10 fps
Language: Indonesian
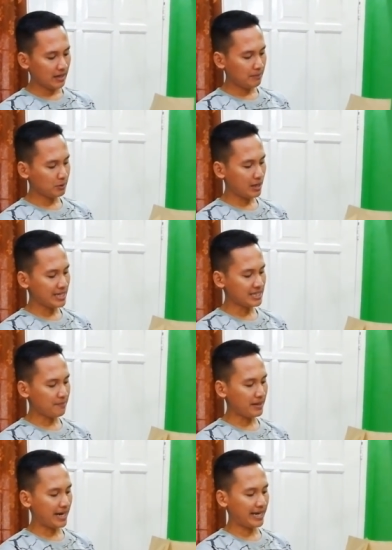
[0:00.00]
Kebetulan
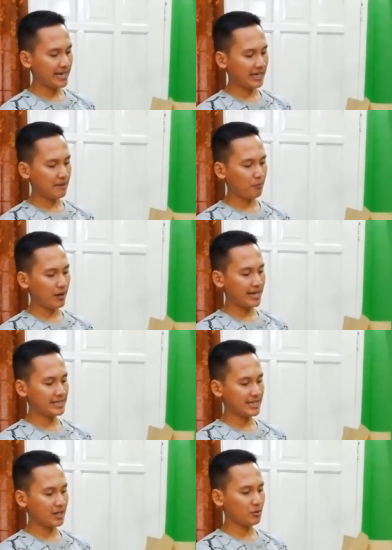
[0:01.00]
saya pegang ini adalah pola
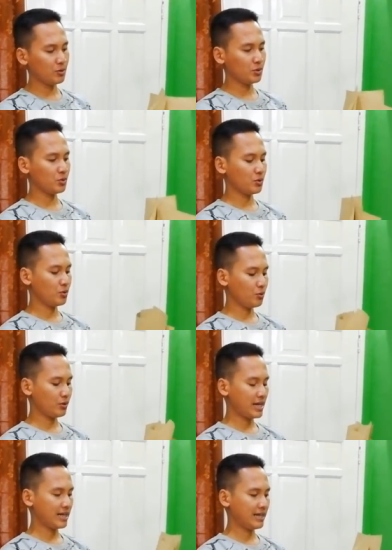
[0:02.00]
instan untuk
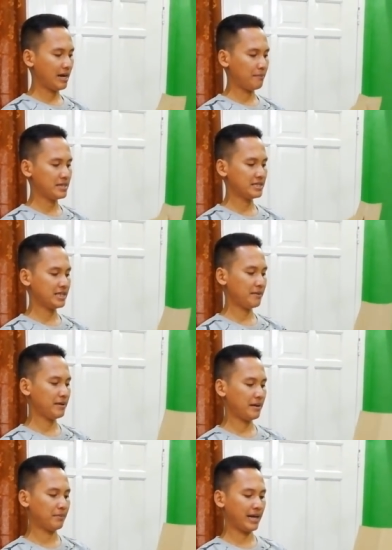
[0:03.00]
ukuran gamis
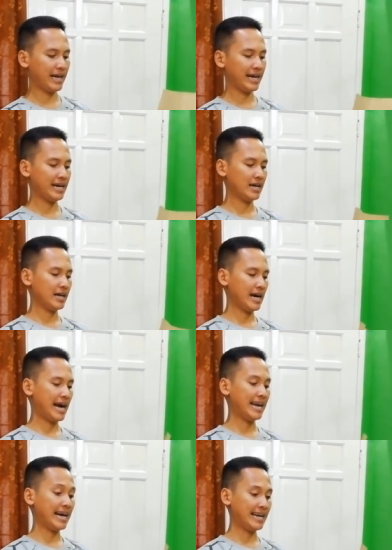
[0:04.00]
semi umbrella ya
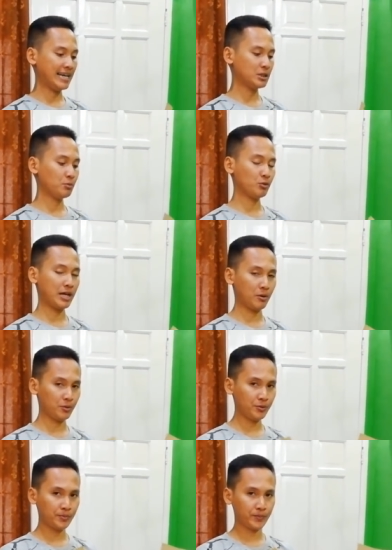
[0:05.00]
Anak-anak 10 tahun